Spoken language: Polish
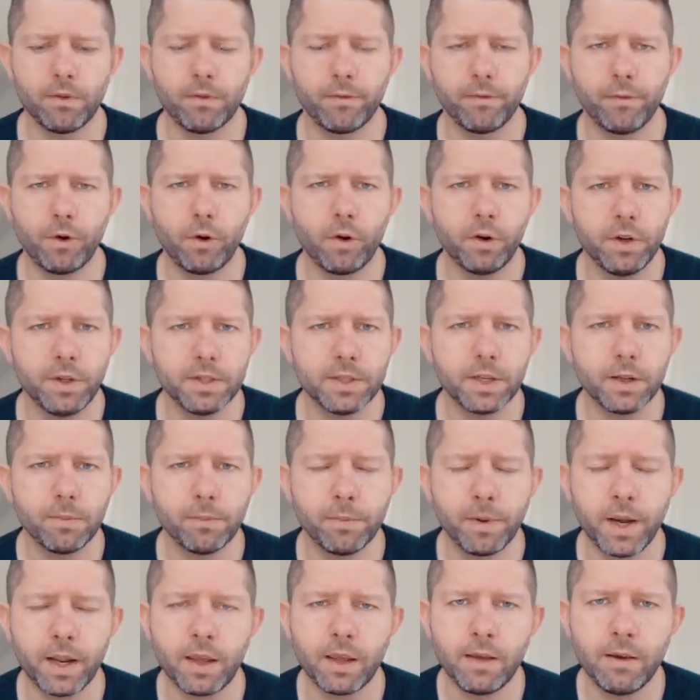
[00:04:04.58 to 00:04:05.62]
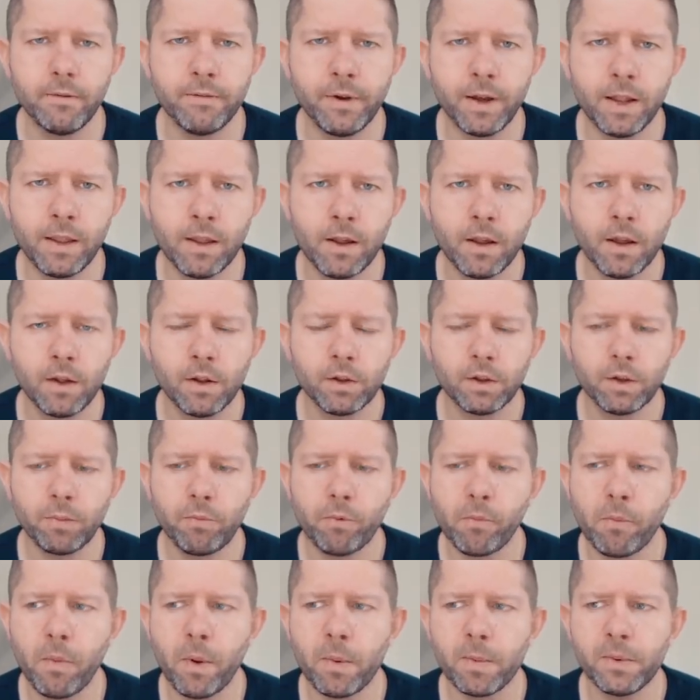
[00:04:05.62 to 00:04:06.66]
w okolicy break-even, to
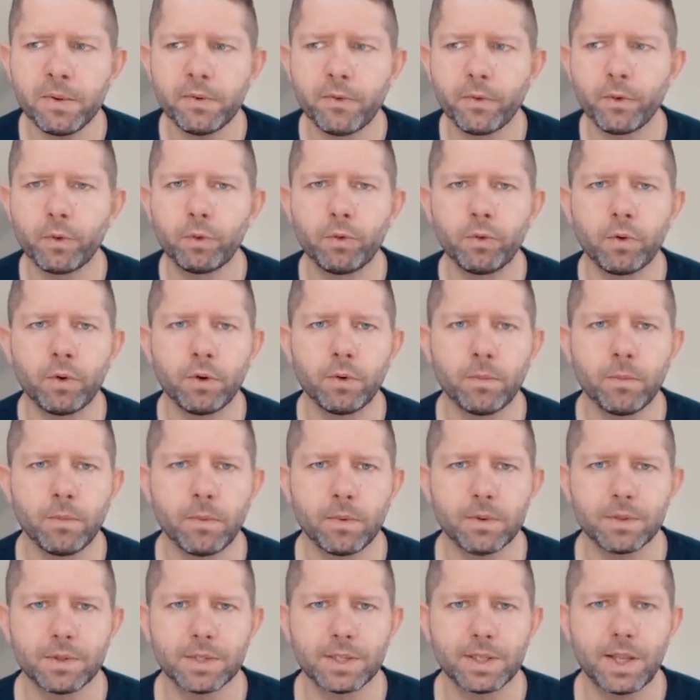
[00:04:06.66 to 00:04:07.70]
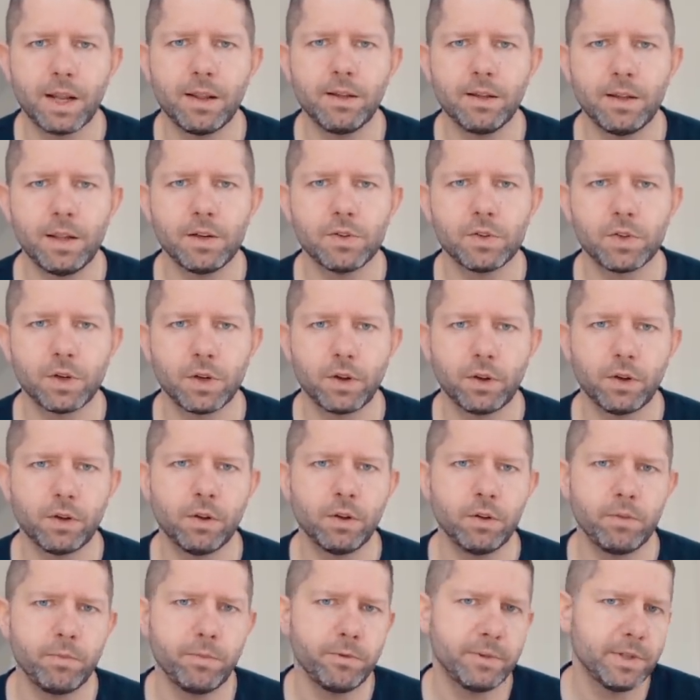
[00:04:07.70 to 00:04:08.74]
był moment, w którym stan naszych
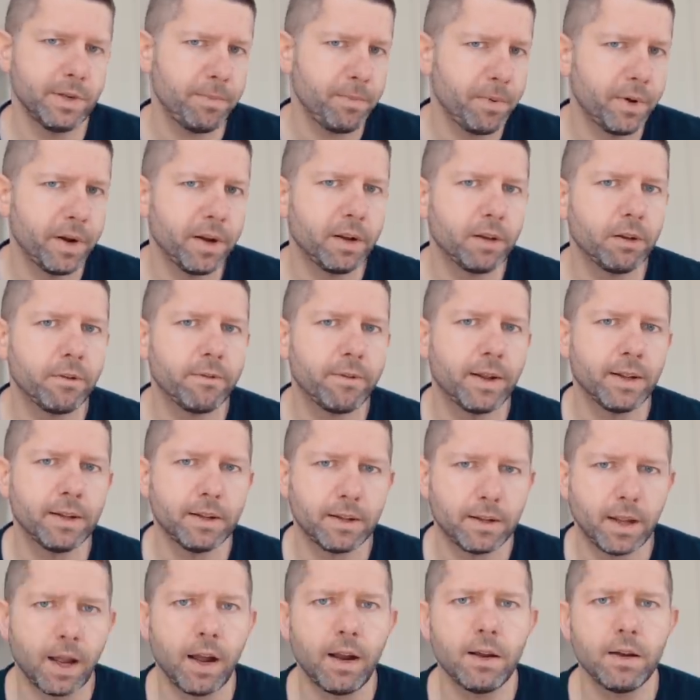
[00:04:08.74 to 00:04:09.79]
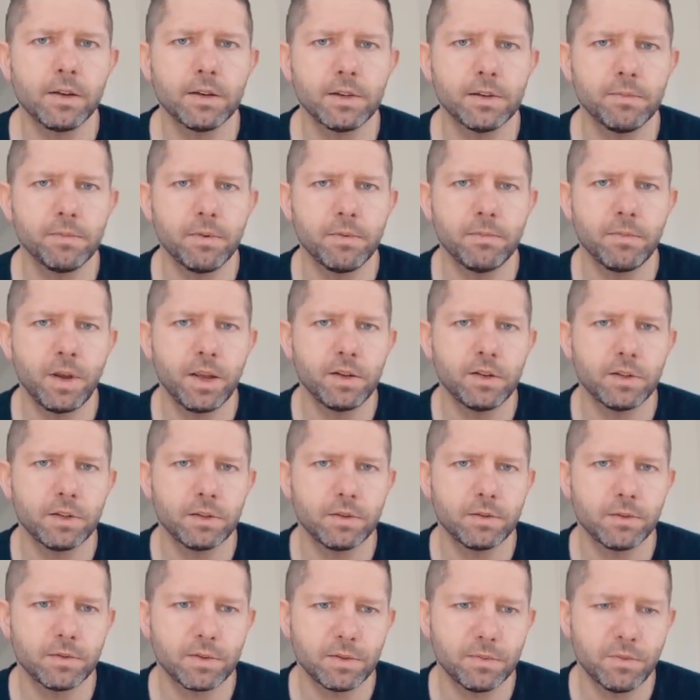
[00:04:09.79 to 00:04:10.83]
kont był zaprojektowany tak, żeby
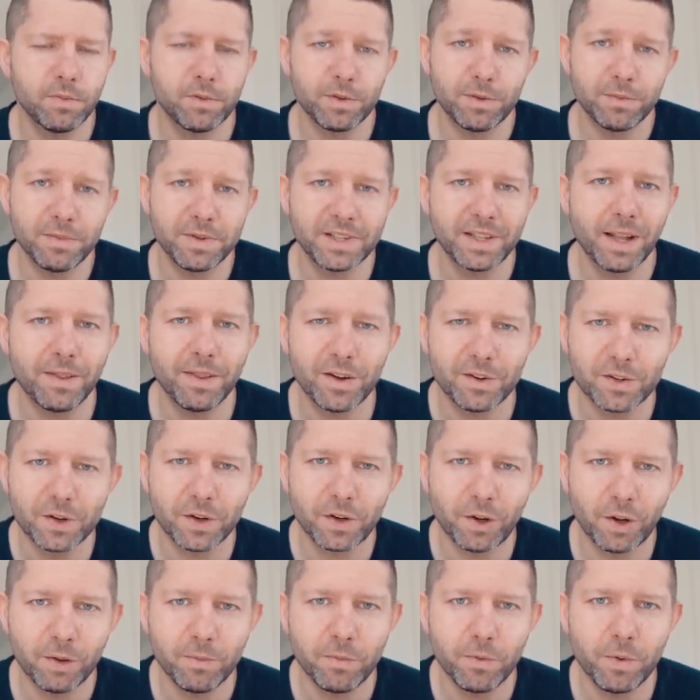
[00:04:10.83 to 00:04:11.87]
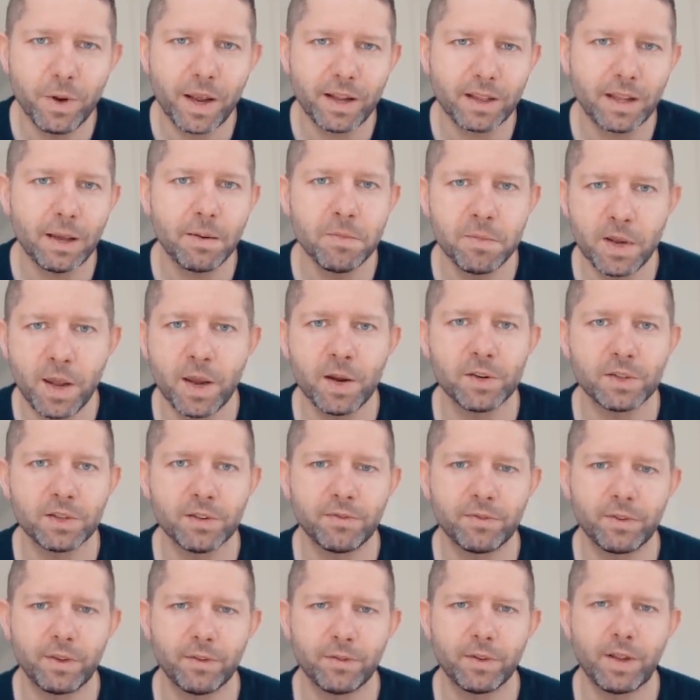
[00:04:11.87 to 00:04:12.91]
mieć, żeby, żeby stan naszych kont był jak najmniejszy
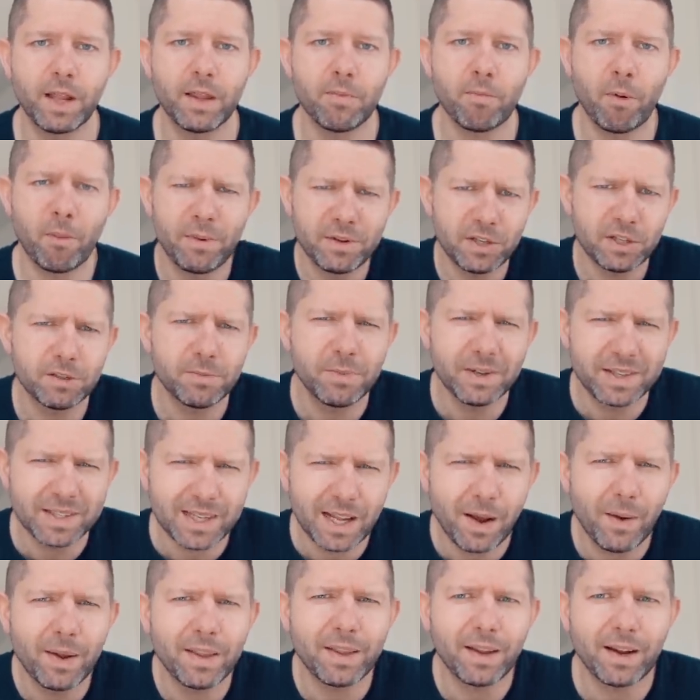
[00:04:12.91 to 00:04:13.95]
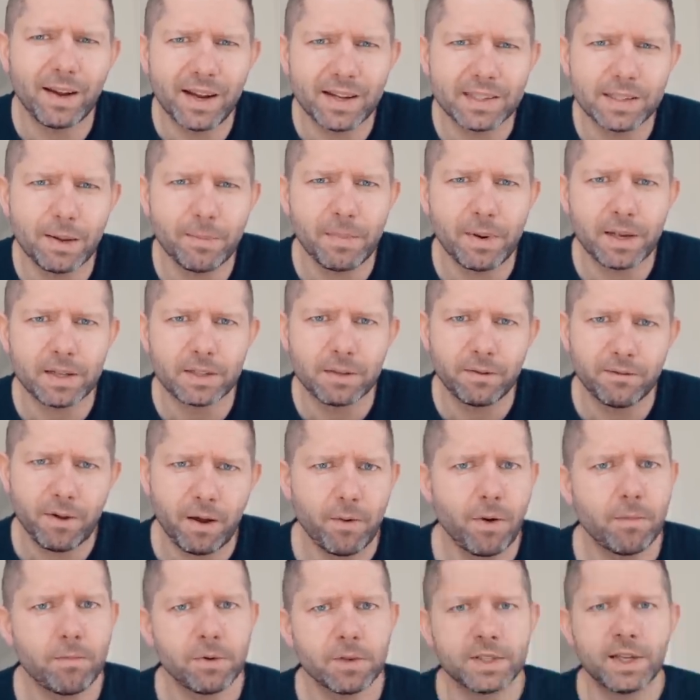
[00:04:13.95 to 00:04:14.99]
w danym momencie, żeby cała ta kasa
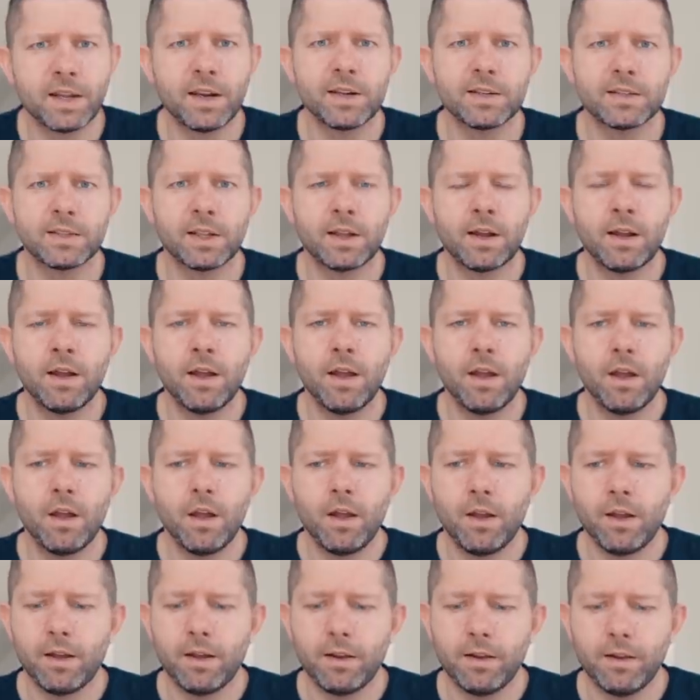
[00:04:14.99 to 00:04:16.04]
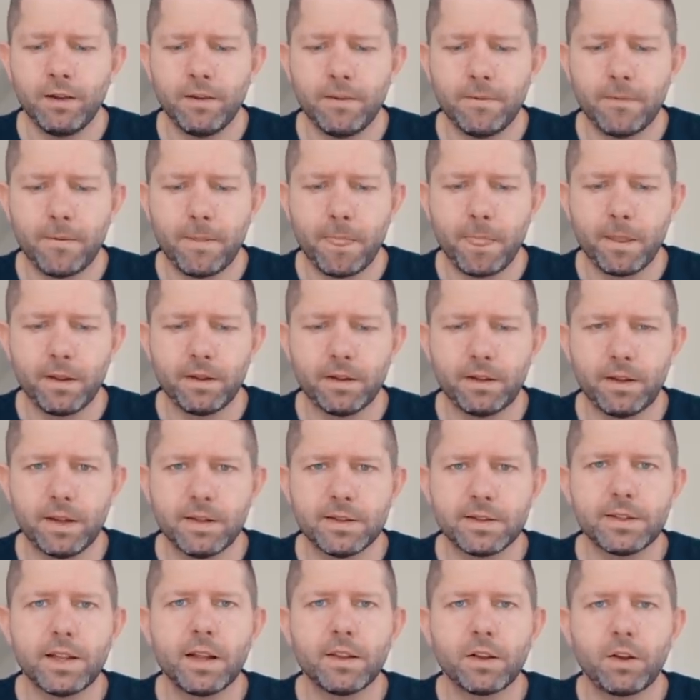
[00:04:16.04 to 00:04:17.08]
pracowała, bo zaraz ta, e, ten
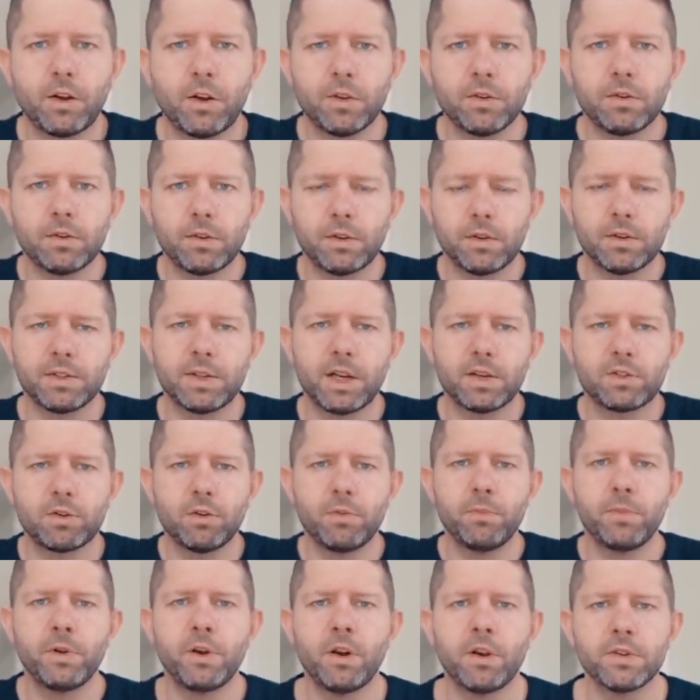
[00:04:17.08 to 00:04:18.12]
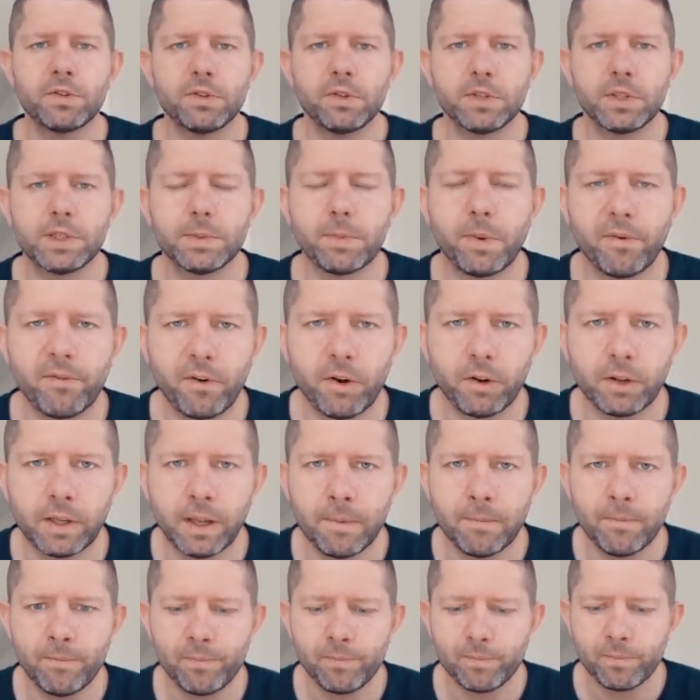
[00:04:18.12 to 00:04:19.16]
stan kont zacząłby rosnąć z
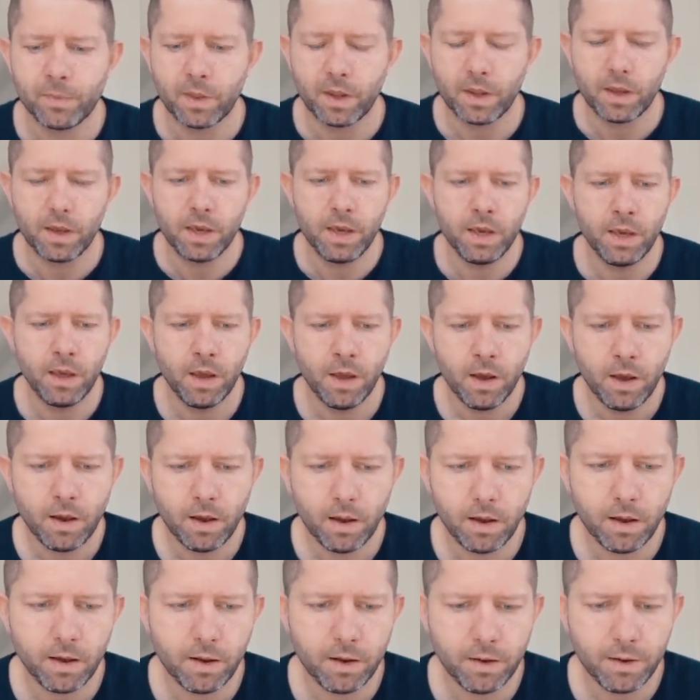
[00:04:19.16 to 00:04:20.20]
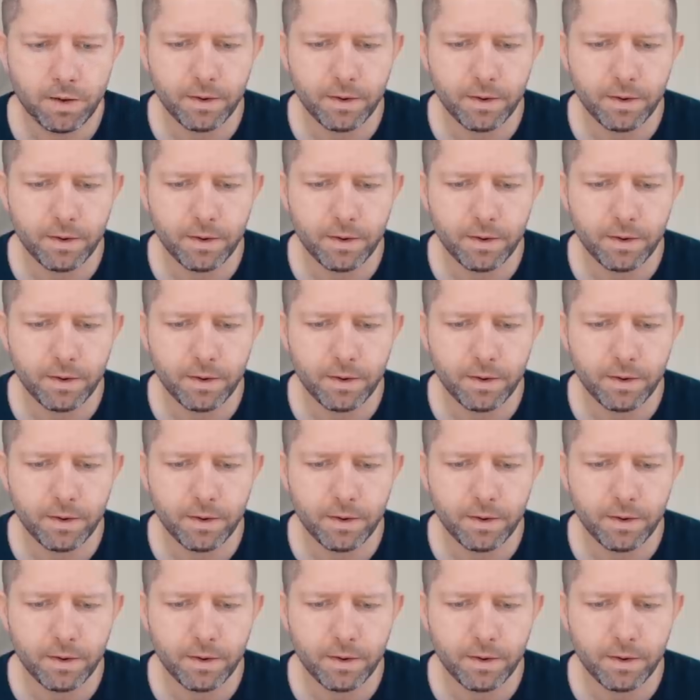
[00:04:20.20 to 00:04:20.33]
powrotem i, e,